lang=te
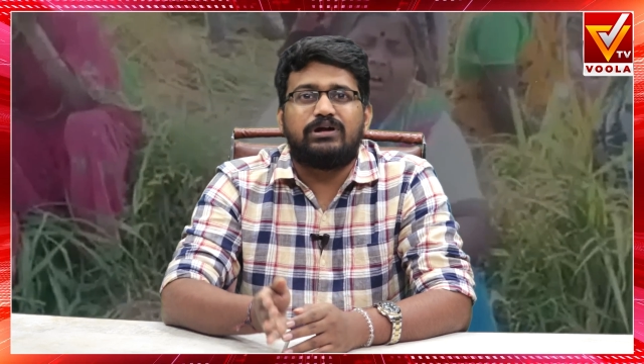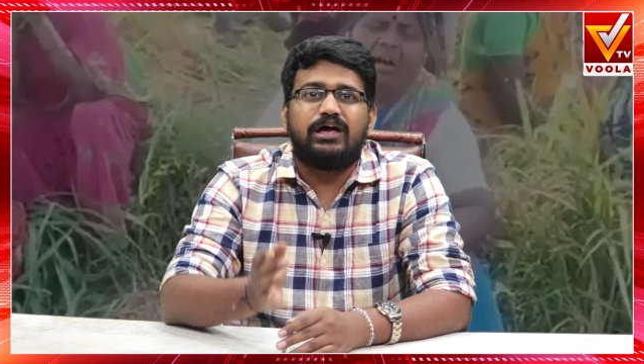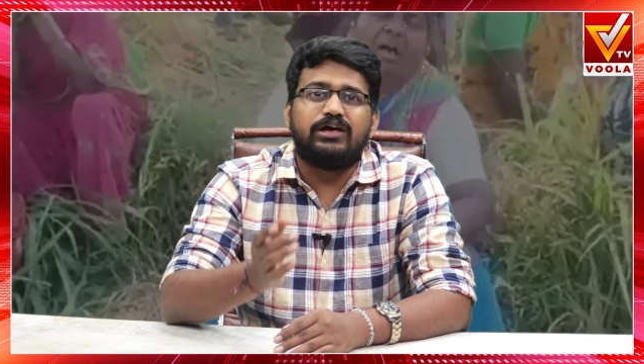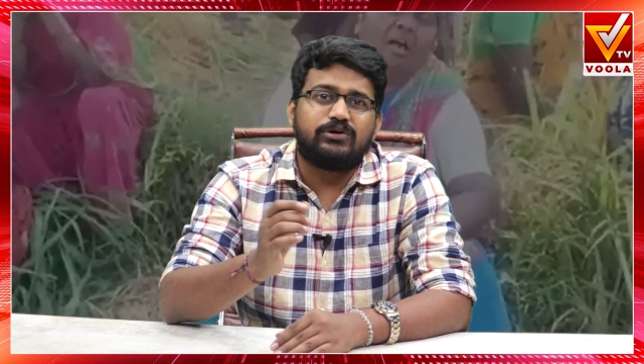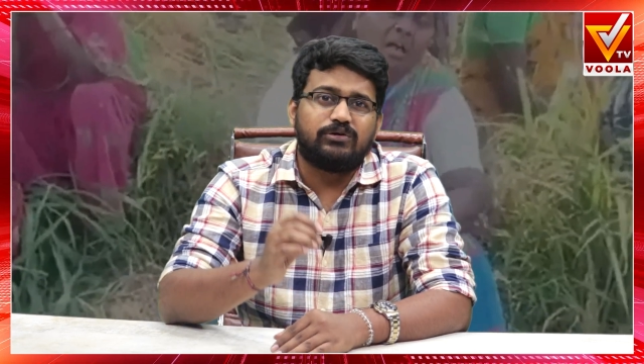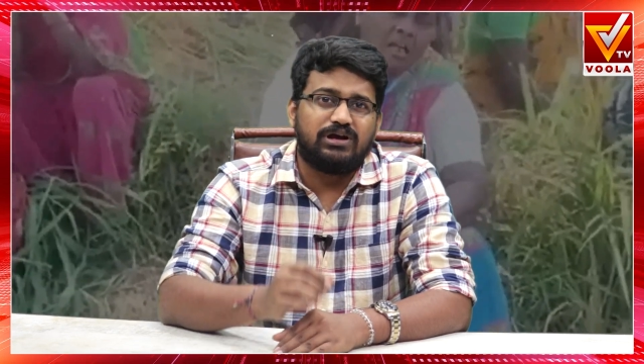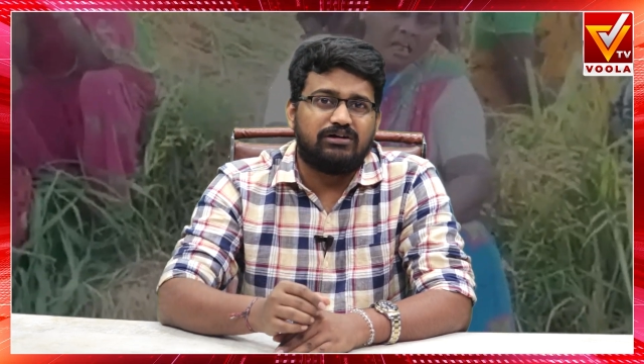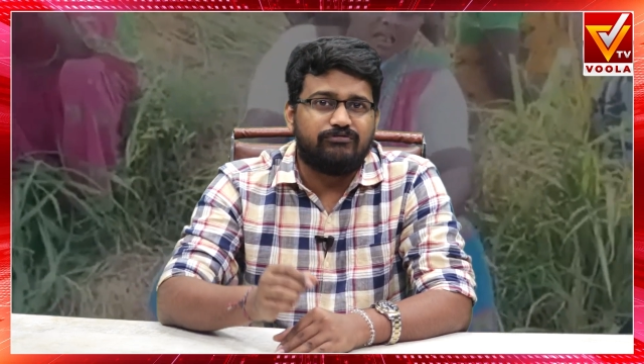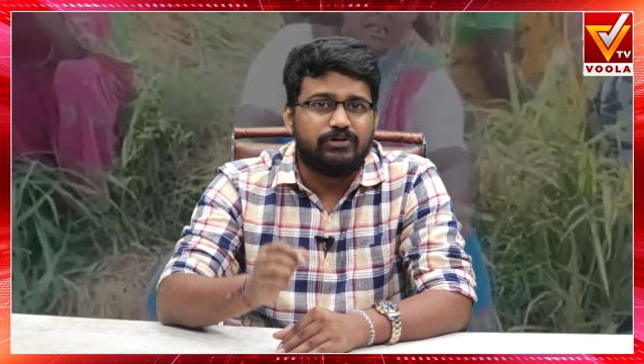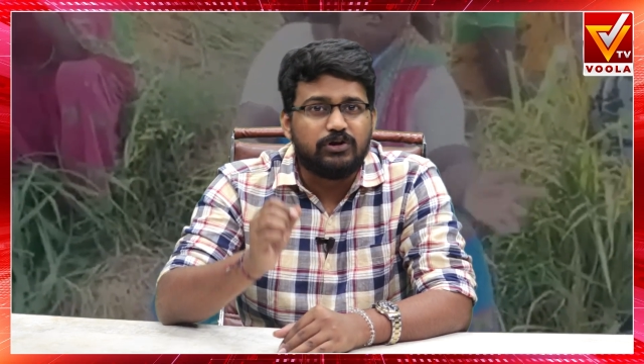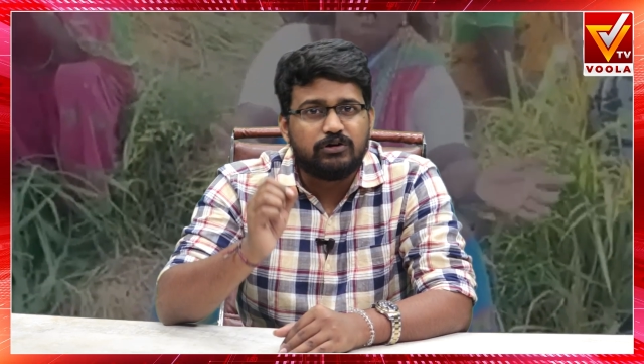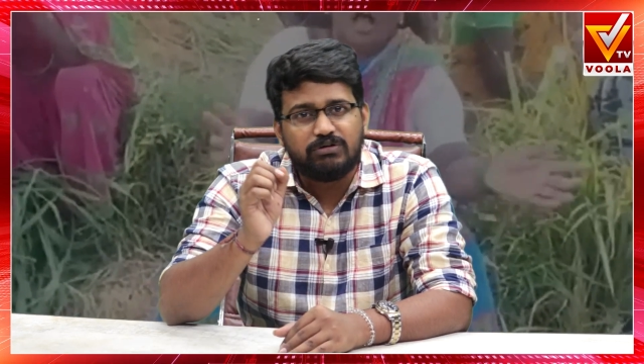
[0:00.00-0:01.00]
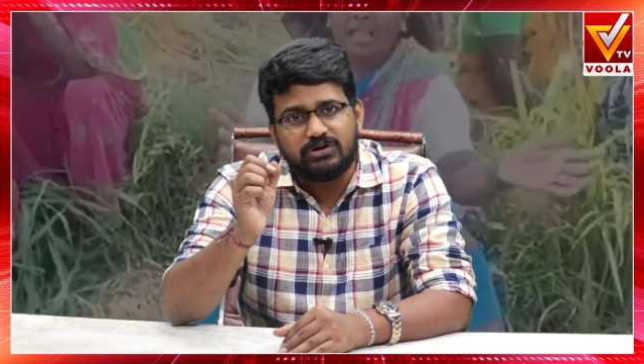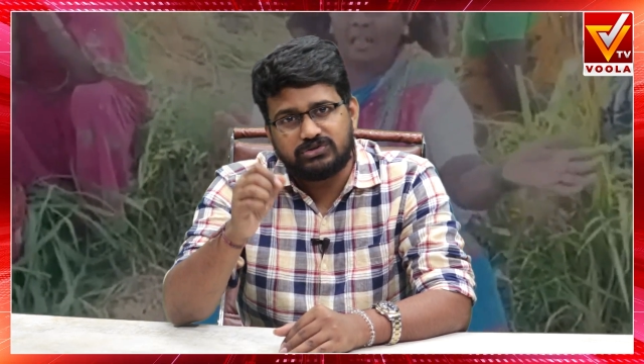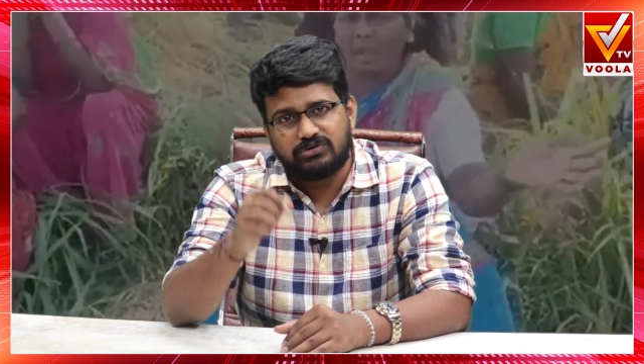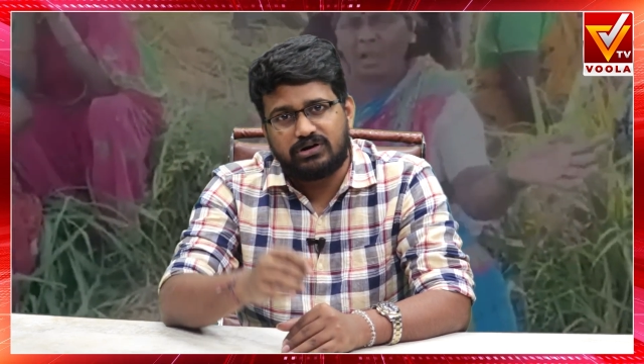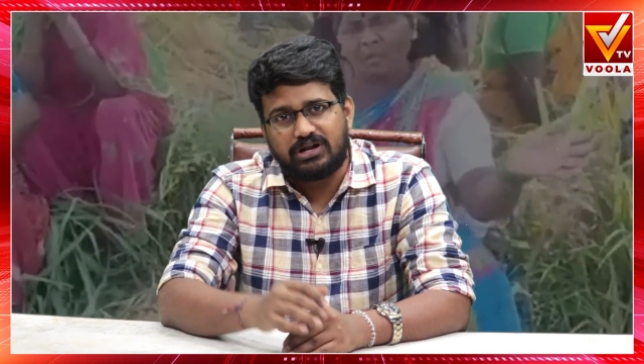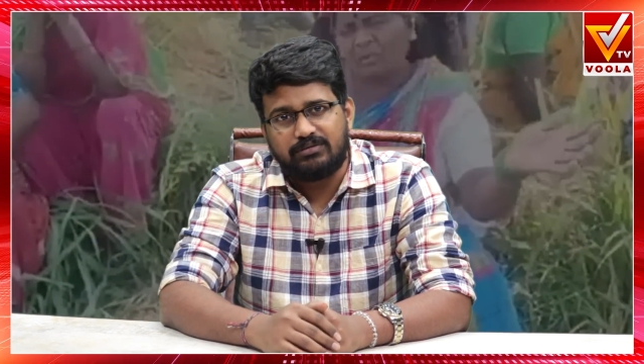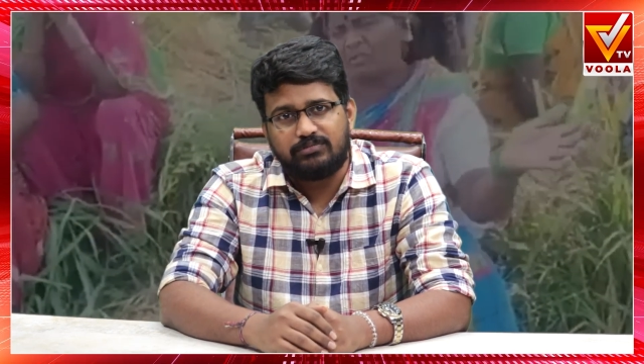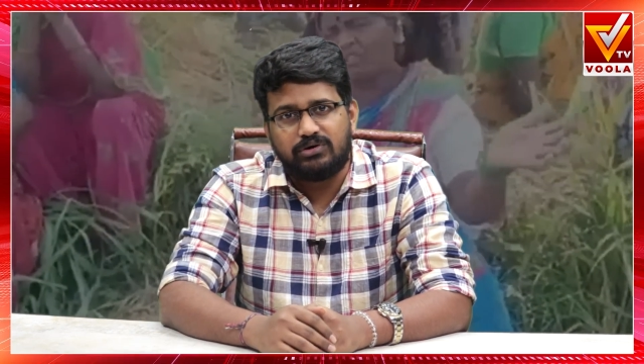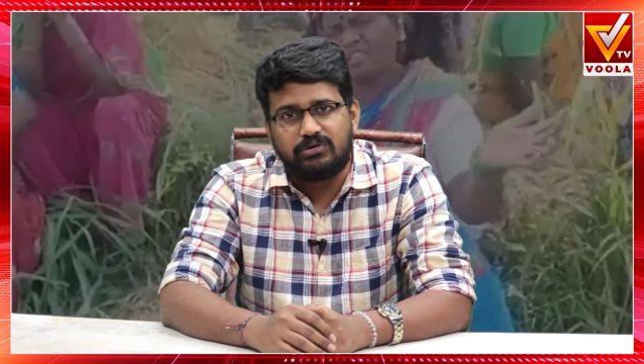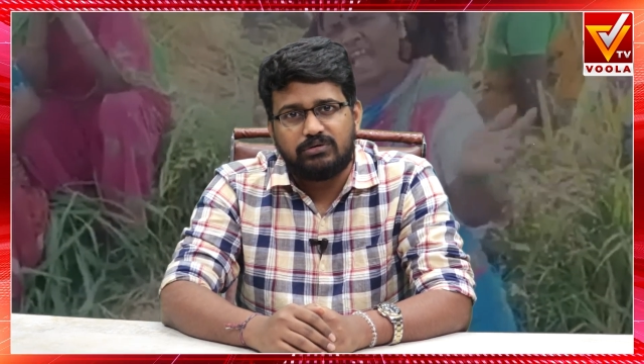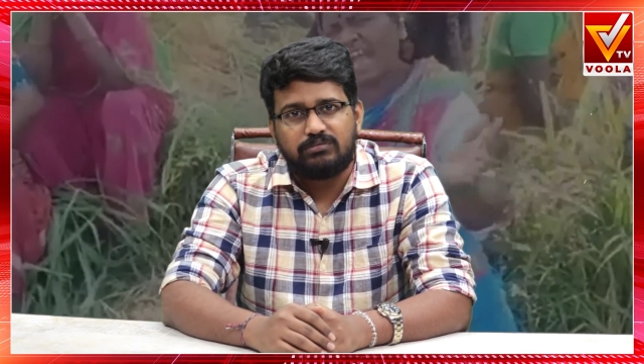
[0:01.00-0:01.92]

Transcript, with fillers: నాయకులుగా వెలుగు వెలుగుతున్న టైంలో